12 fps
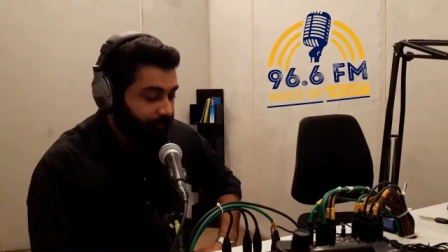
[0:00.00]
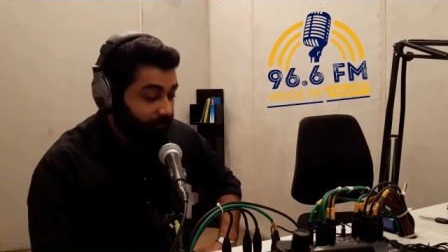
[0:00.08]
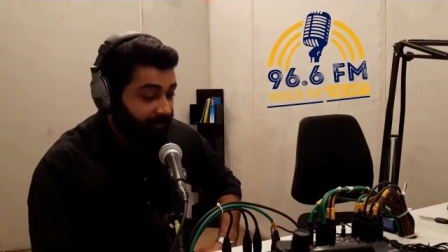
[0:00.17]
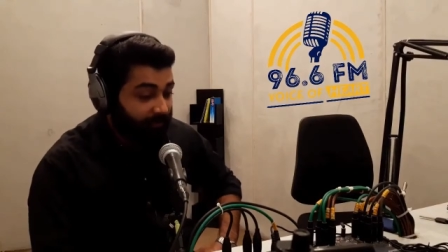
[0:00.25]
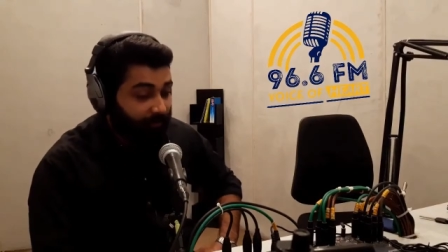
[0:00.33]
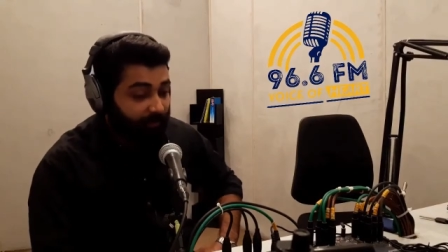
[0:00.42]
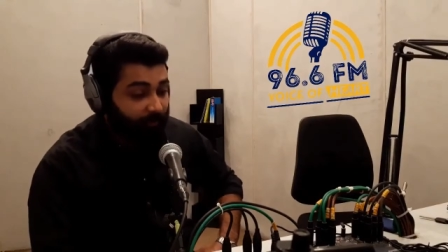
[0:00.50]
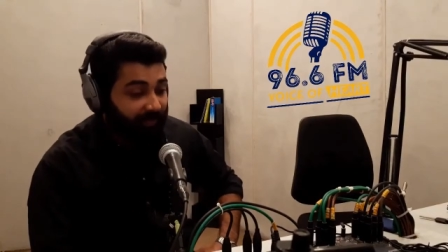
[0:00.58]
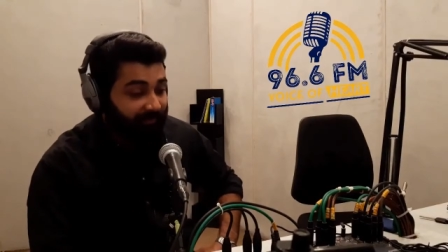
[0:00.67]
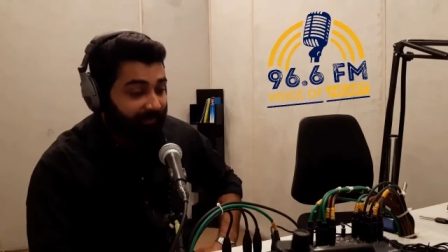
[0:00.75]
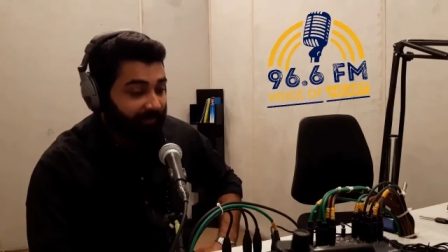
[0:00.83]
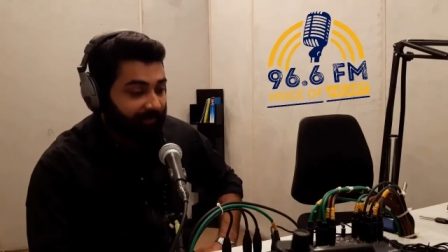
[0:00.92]
मतलब ये
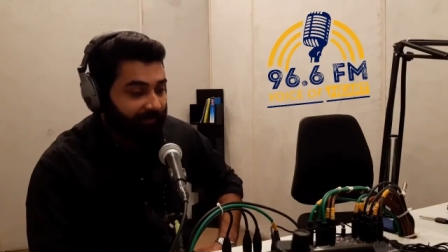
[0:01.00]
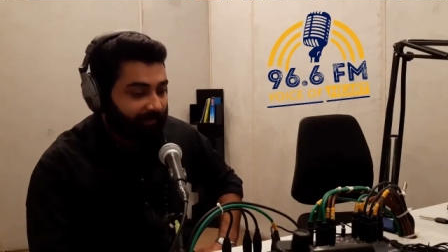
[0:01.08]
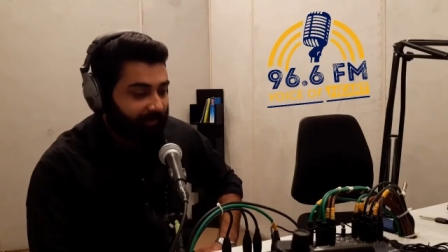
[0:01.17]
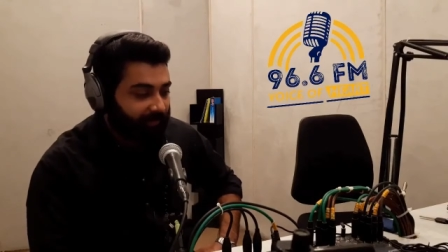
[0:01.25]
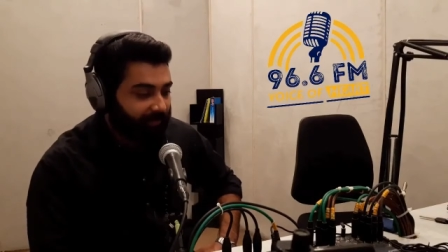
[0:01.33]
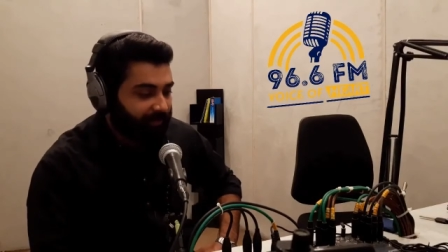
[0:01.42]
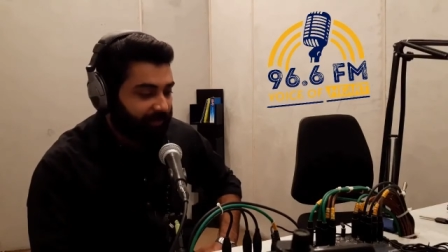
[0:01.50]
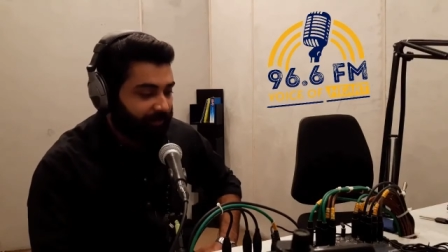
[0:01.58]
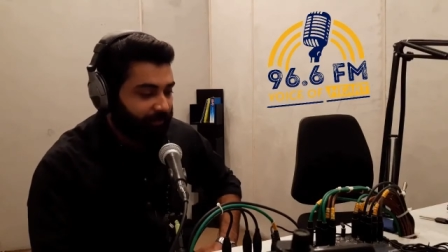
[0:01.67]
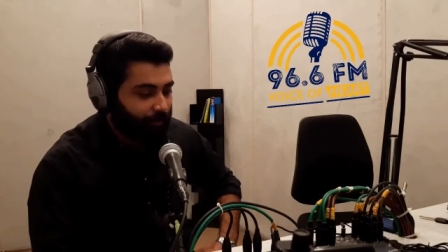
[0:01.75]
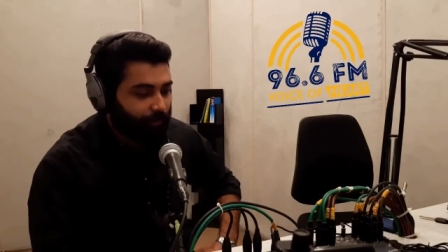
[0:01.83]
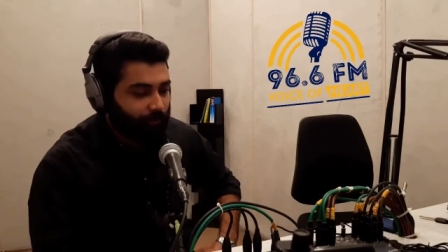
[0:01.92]
पैसे कैसे आते हैं
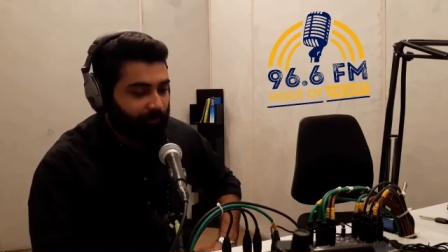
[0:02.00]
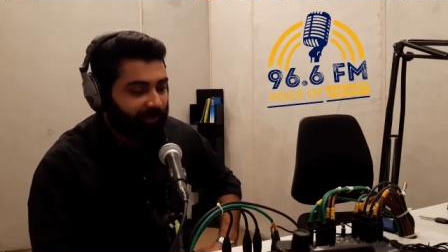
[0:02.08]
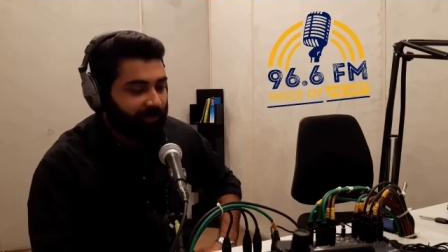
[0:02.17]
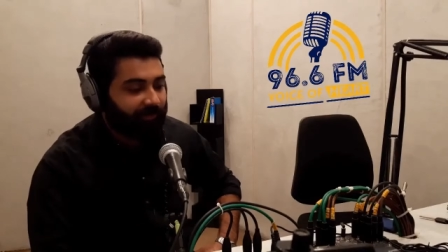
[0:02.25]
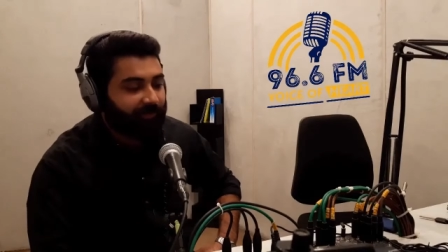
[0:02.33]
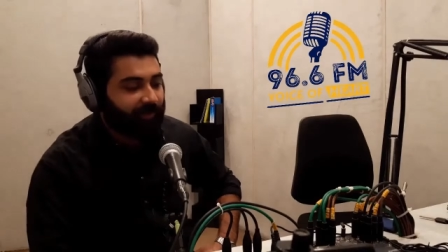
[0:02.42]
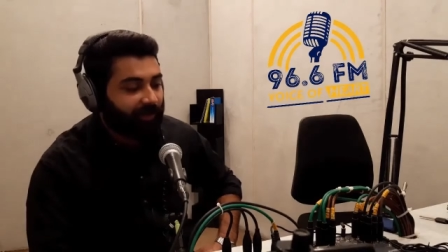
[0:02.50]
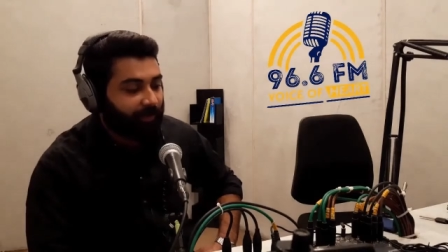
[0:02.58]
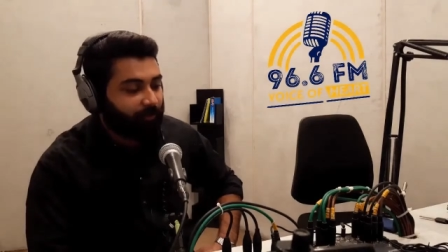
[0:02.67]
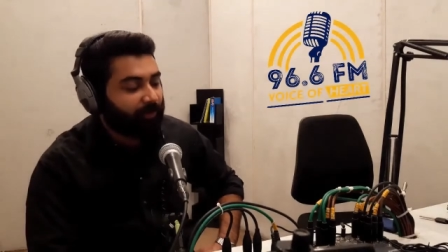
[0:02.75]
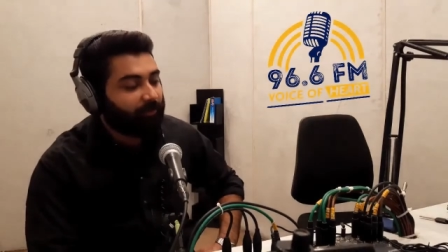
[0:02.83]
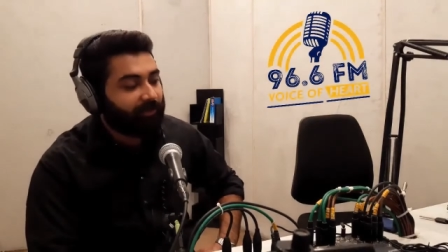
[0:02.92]
तो ये तो सारा
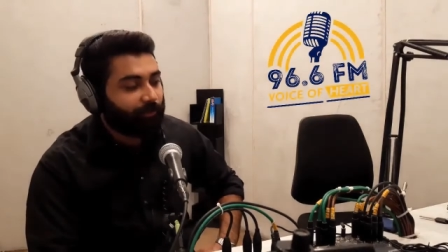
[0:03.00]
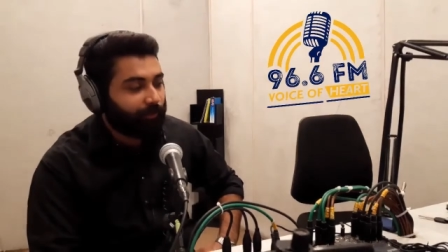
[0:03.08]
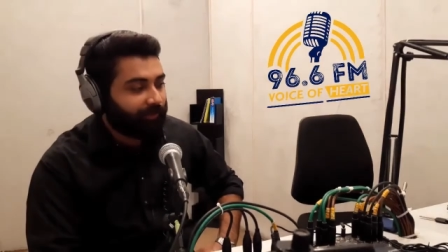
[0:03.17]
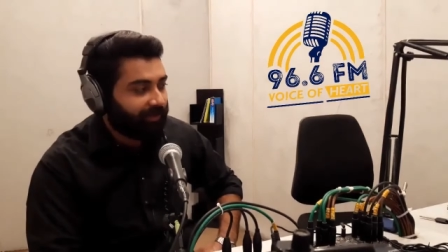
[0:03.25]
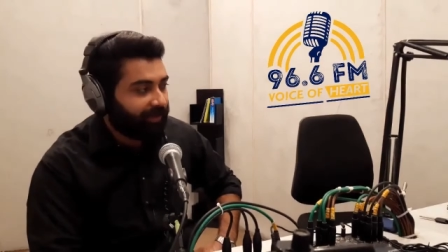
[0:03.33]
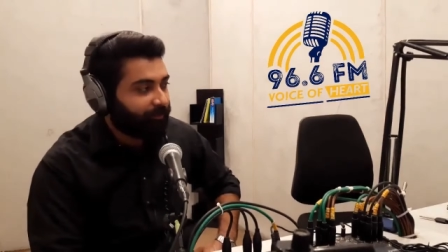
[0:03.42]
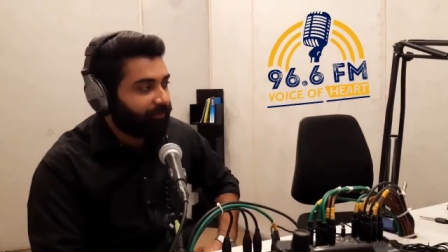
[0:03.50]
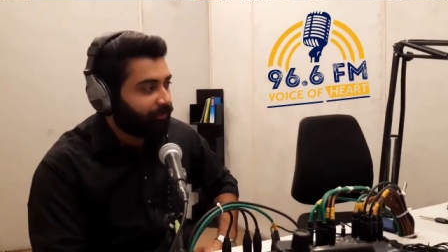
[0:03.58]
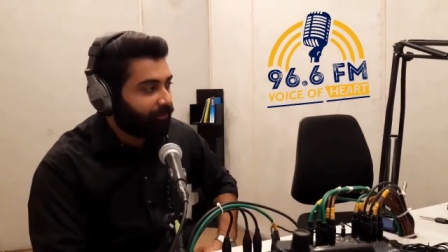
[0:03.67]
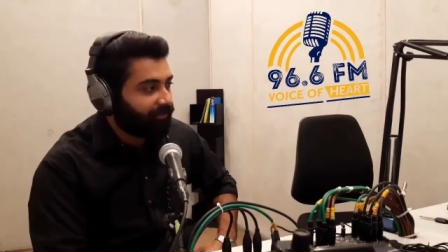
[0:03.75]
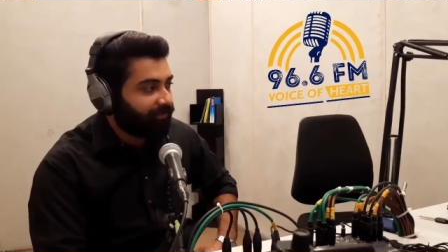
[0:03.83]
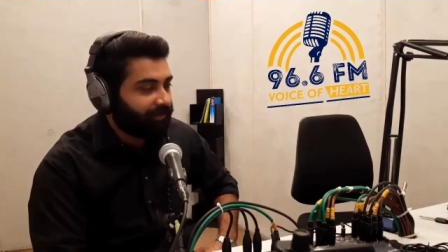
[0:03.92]
स्कैम है मैं इसको स्कैम
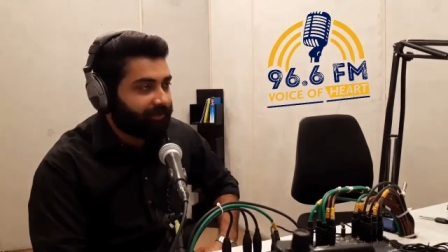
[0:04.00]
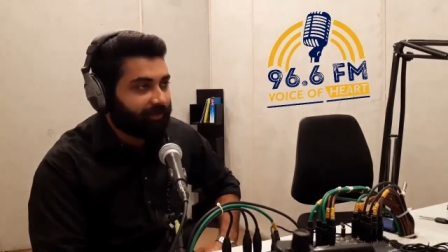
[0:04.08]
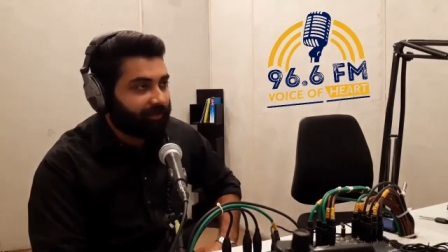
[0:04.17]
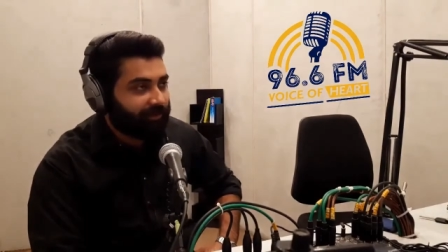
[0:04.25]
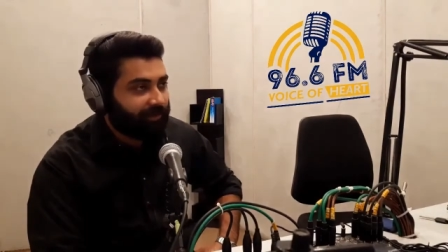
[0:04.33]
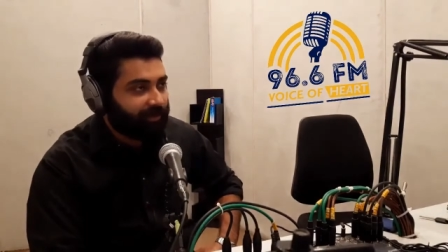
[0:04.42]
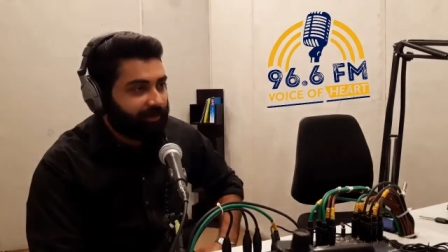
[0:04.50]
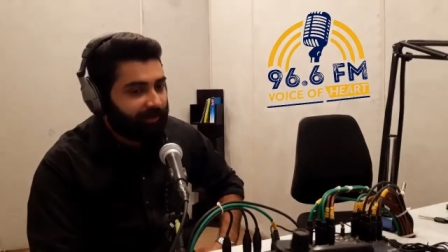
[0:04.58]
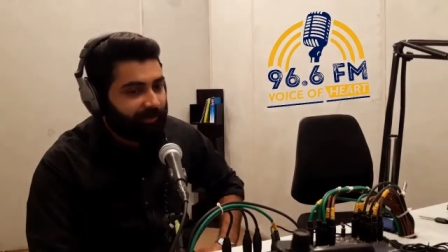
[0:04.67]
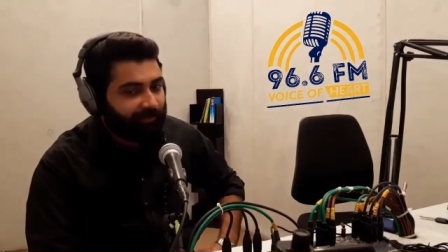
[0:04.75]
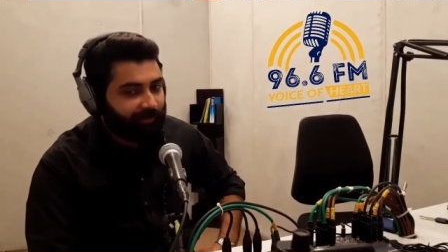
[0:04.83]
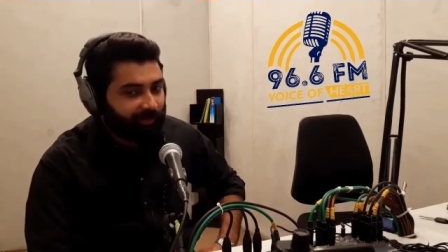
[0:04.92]
समझता था ठीक
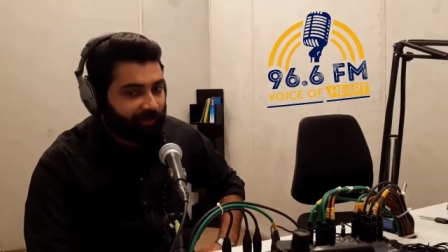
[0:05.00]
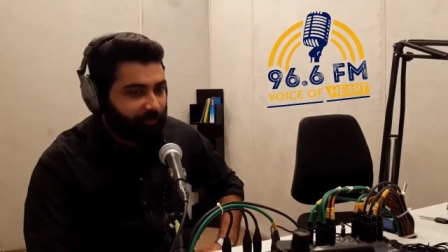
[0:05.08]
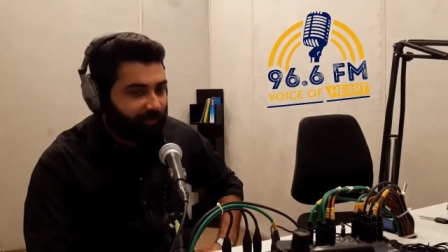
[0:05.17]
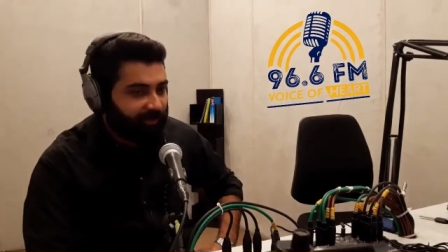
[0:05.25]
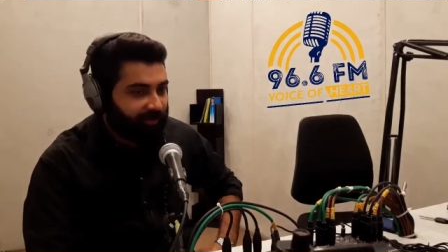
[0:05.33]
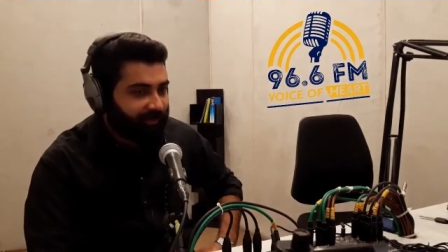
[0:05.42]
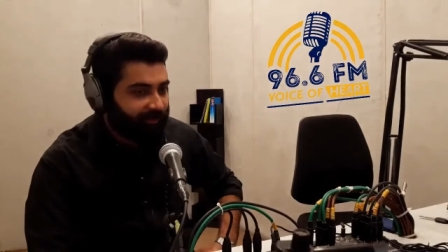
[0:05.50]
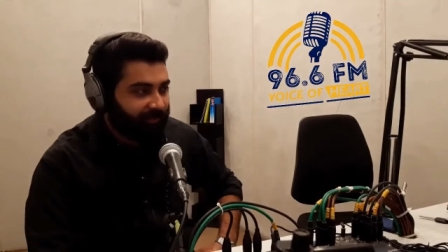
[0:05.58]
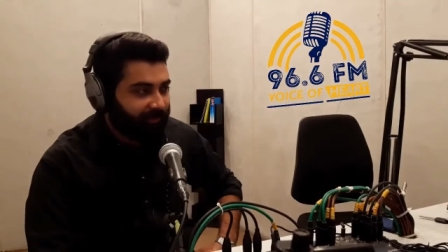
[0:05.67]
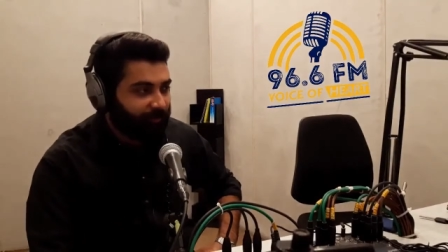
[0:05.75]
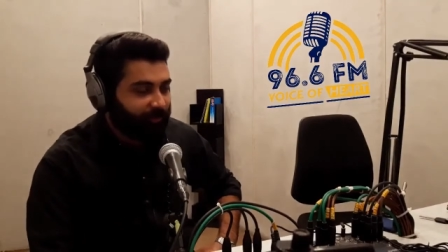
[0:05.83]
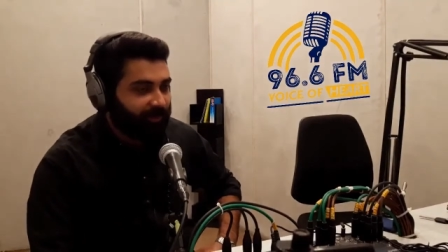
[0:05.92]
है ये सारा मेरे
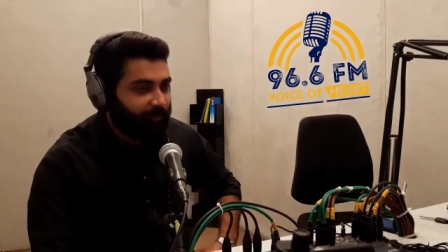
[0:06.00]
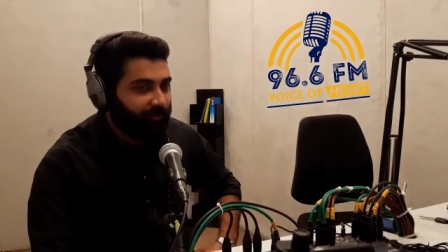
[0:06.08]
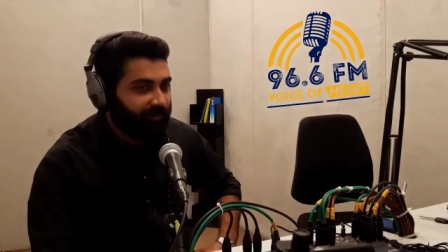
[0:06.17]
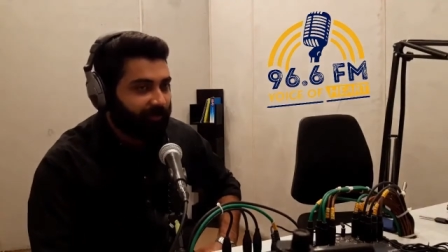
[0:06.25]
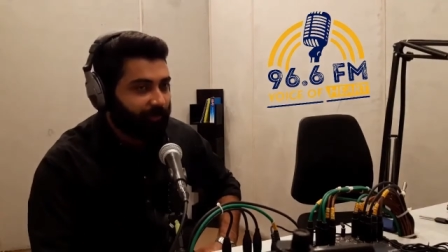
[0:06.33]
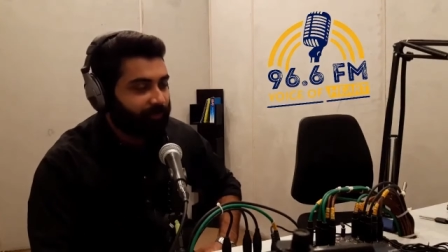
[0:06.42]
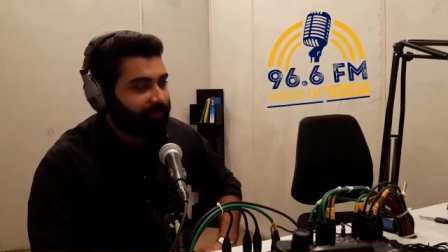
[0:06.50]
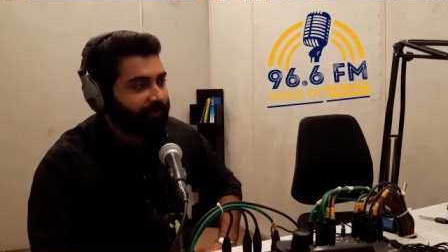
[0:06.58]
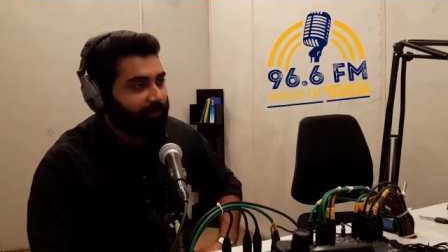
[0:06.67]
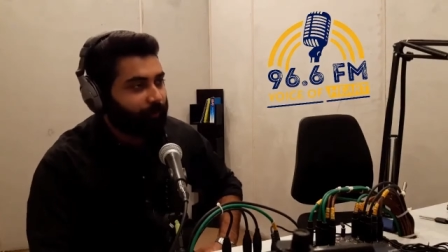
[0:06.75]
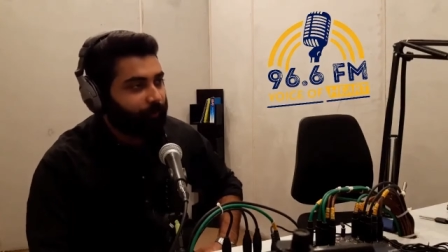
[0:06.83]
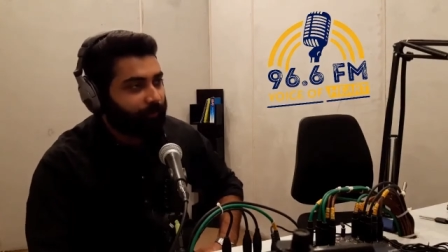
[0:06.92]
जहन में एक परसेप्शन
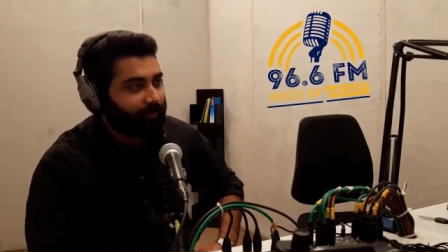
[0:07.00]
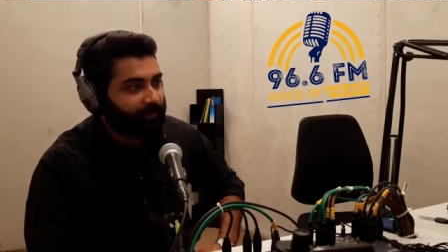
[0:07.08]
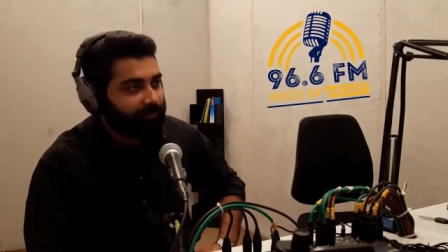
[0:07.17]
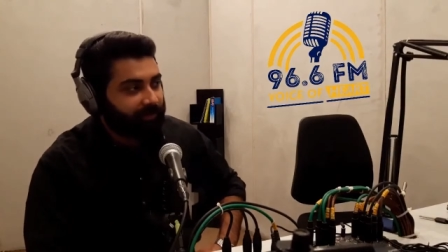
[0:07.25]
थी उस वक्त